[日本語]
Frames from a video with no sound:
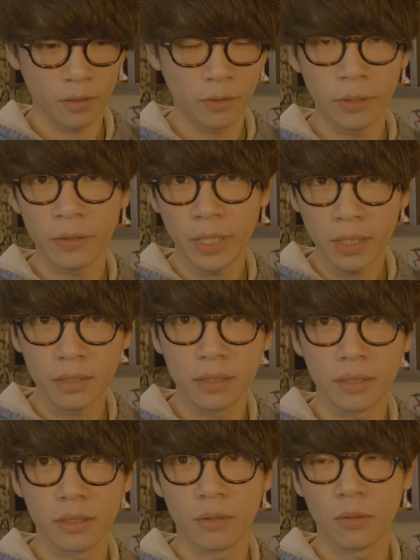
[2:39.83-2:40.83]
これをね、
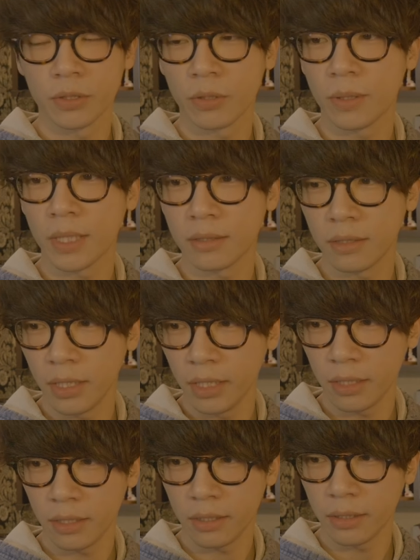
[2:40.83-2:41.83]
お正月
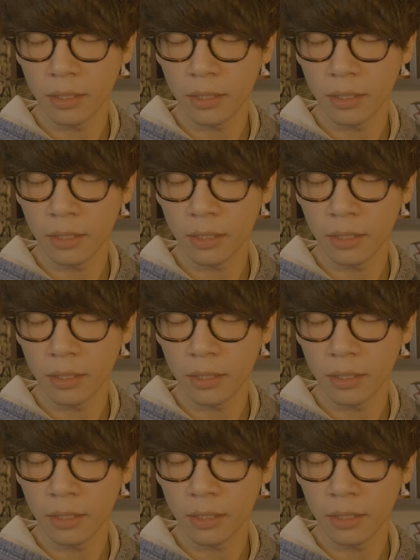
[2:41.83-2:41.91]
に